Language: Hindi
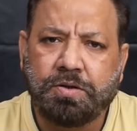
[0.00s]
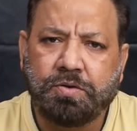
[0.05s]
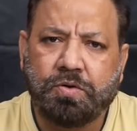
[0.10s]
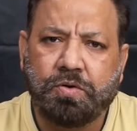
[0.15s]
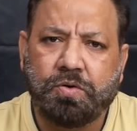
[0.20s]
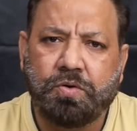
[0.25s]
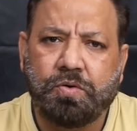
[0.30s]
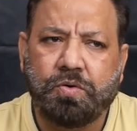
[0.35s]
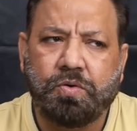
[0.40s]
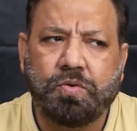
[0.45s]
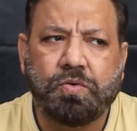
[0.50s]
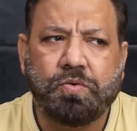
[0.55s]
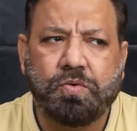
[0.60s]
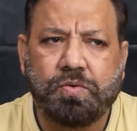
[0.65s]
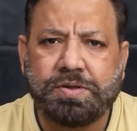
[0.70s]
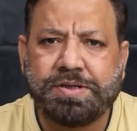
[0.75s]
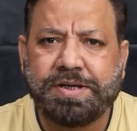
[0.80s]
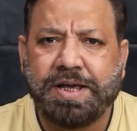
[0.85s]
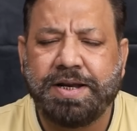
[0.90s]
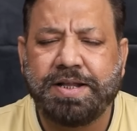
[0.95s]
तो
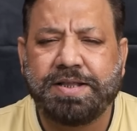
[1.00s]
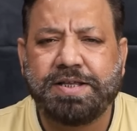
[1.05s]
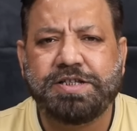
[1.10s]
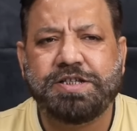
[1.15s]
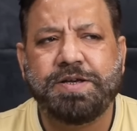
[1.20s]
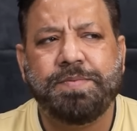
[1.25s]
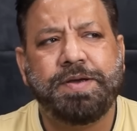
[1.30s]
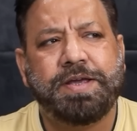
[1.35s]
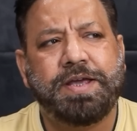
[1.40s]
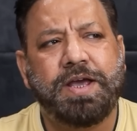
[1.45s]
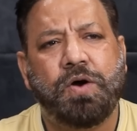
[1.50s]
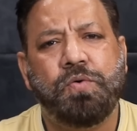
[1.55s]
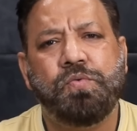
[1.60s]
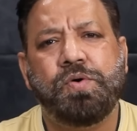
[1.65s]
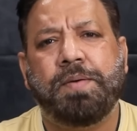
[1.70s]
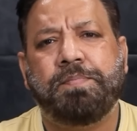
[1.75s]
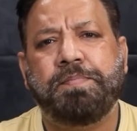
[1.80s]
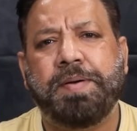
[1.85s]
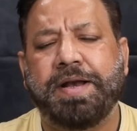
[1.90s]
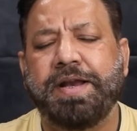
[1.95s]
उसके नतीजे में क्या
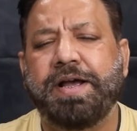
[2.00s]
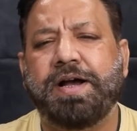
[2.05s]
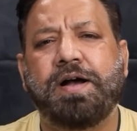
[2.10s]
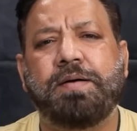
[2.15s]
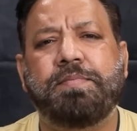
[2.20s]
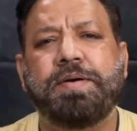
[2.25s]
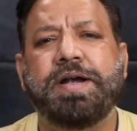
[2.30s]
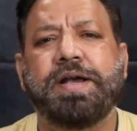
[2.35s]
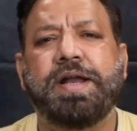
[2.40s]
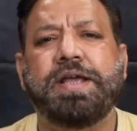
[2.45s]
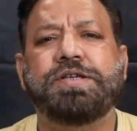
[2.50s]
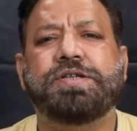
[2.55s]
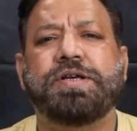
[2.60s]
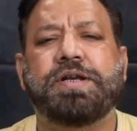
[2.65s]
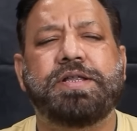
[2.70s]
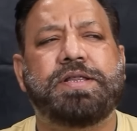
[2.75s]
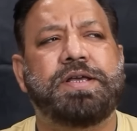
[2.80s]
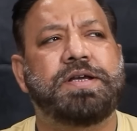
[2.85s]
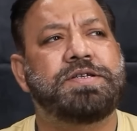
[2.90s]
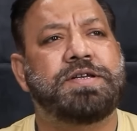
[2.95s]
हुआ पहले खबर नहीं
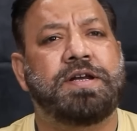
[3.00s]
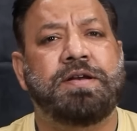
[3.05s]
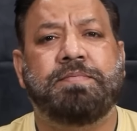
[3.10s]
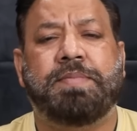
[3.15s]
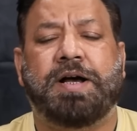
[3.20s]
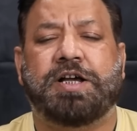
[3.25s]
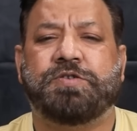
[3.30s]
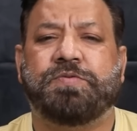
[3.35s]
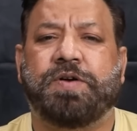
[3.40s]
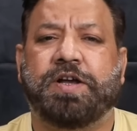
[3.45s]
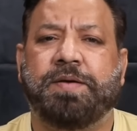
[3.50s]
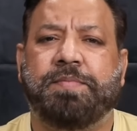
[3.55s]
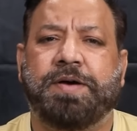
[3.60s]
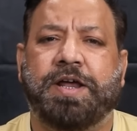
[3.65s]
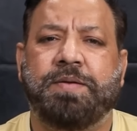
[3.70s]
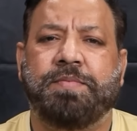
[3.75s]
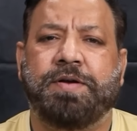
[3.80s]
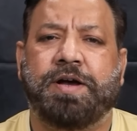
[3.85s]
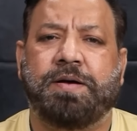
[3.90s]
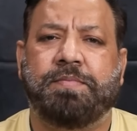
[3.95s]
चली थी कि जनरल बाजवा के
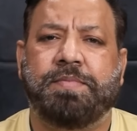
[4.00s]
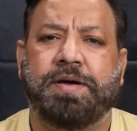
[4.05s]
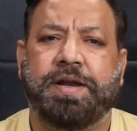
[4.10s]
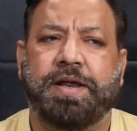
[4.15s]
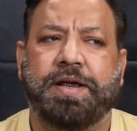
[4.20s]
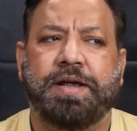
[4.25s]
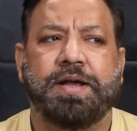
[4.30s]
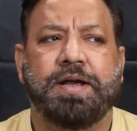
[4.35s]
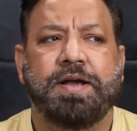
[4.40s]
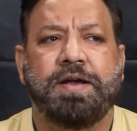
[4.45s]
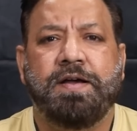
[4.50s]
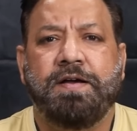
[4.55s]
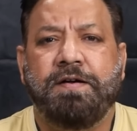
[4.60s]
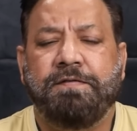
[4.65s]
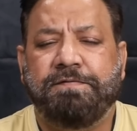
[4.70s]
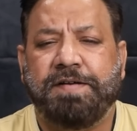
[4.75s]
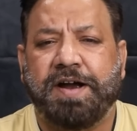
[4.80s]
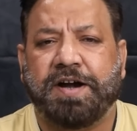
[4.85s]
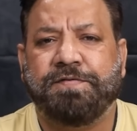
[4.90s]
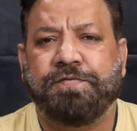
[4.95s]
बारे में खबर है
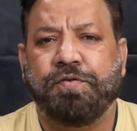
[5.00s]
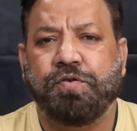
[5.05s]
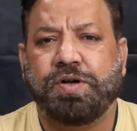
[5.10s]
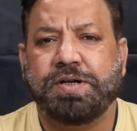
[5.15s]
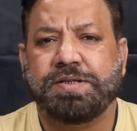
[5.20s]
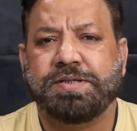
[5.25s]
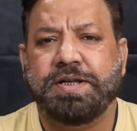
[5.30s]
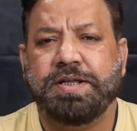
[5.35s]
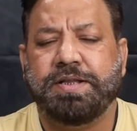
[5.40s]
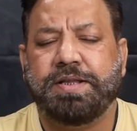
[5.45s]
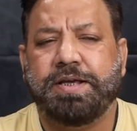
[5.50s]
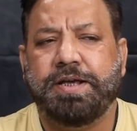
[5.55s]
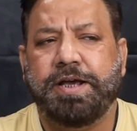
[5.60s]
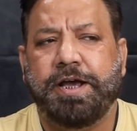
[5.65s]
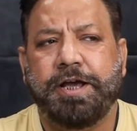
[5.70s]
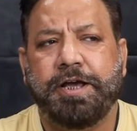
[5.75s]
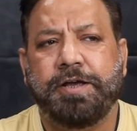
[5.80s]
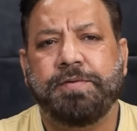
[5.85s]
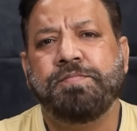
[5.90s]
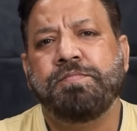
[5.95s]
फैक्ट फोकस ने दी
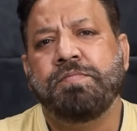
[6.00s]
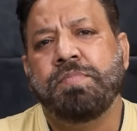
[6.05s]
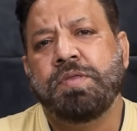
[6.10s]
है